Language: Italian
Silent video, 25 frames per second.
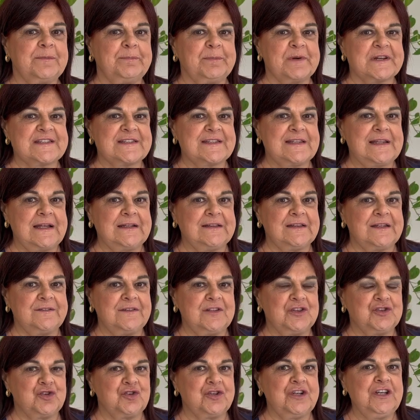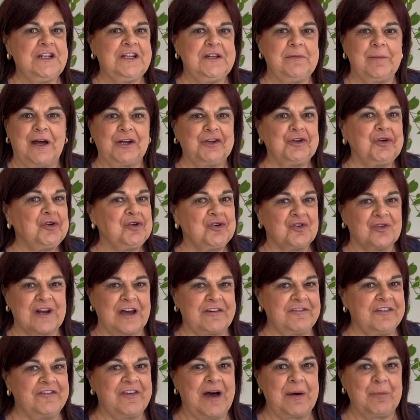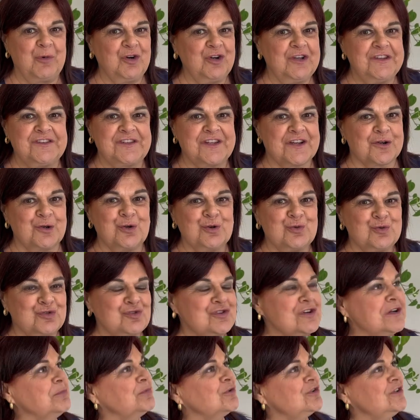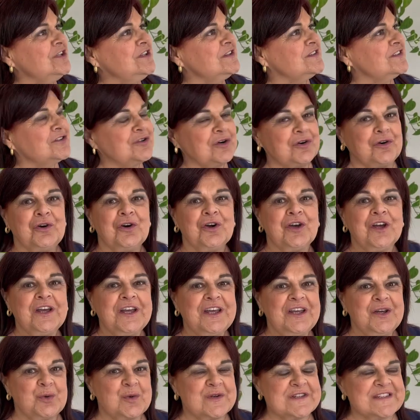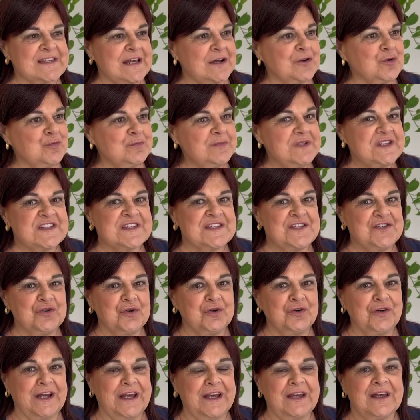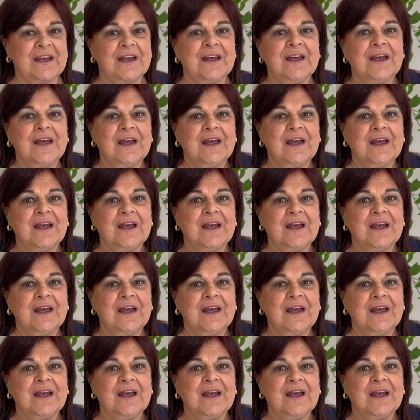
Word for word: Presidente Vittorini, ma noi non avevamo l'interlocutore politico in questa commissione.